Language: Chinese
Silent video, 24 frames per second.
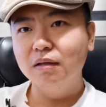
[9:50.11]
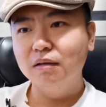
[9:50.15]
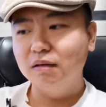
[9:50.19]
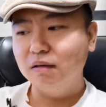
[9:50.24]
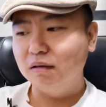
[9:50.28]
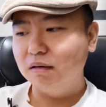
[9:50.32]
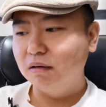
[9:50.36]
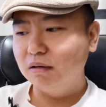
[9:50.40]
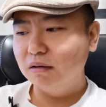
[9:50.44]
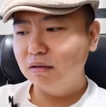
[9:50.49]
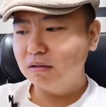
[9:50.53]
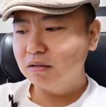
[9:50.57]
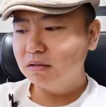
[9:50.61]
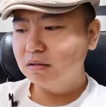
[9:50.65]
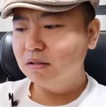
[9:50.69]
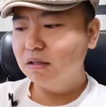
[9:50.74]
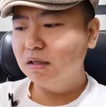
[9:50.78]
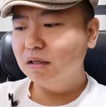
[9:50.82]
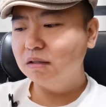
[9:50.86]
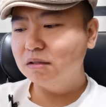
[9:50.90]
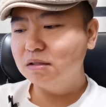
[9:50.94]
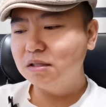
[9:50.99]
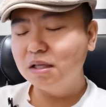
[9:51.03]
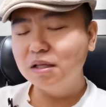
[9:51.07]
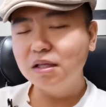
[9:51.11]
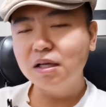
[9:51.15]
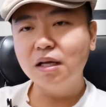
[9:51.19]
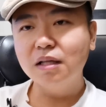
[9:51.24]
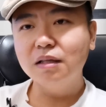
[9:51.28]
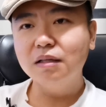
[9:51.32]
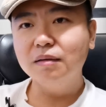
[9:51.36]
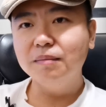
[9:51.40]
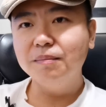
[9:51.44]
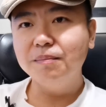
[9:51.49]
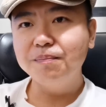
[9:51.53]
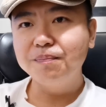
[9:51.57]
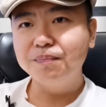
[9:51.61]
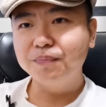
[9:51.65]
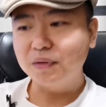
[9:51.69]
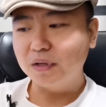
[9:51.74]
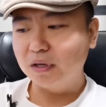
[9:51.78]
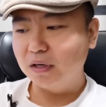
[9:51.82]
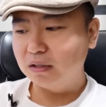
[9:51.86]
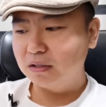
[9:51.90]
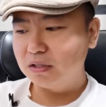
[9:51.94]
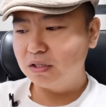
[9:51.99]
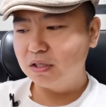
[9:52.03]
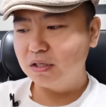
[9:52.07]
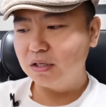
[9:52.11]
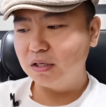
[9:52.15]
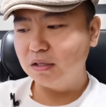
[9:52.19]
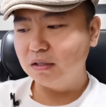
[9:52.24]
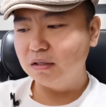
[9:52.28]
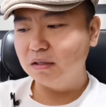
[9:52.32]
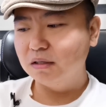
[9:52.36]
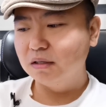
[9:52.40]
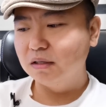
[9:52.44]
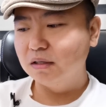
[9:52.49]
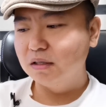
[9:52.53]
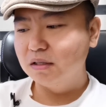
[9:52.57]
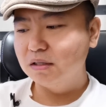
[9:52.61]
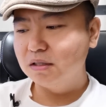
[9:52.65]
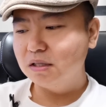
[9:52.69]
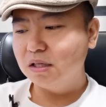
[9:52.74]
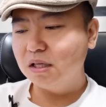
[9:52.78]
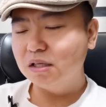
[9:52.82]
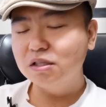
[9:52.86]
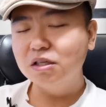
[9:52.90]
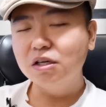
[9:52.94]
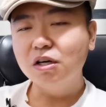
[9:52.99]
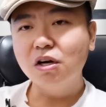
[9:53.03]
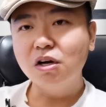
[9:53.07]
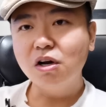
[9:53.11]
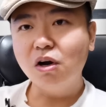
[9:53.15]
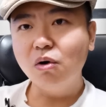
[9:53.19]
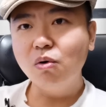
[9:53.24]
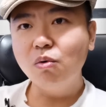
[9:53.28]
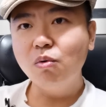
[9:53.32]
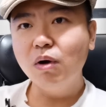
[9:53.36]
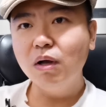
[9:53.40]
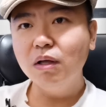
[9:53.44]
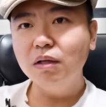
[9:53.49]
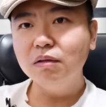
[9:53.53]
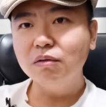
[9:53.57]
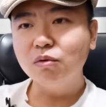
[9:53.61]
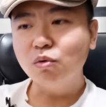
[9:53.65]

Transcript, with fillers: 俄罗斯的现在的啊，其现在这个高官，